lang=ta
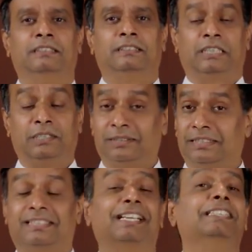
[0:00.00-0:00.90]

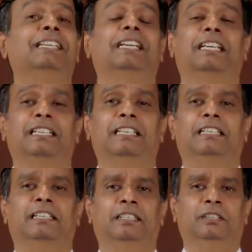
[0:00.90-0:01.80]
தன்னுடைய கண்களால்
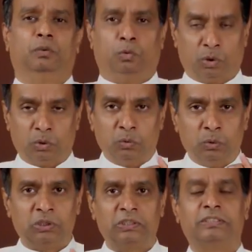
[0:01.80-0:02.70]

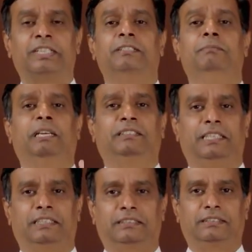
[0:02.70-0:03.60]
ஒவ்வொருத்தரையும்
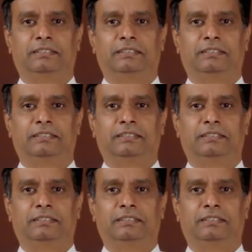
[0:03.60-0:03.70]
பார்த்தாங்க